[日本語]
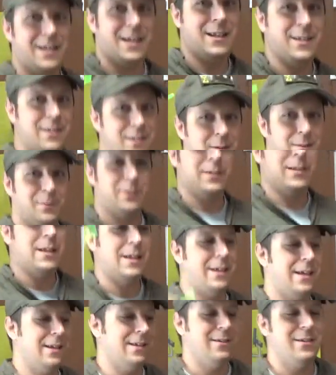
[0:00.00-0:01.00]
ダンスも
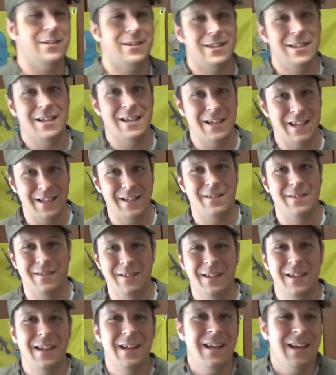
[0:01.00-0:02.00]
できるし
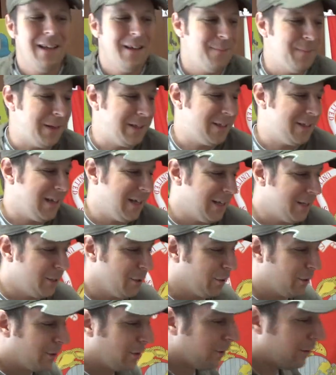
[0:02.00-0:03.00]
とめっちゃ
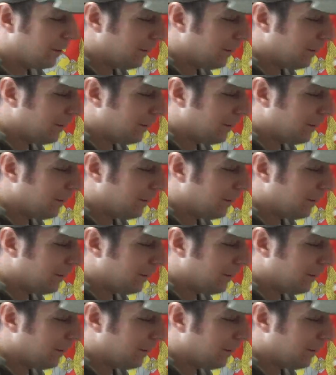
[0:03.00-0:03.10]
上等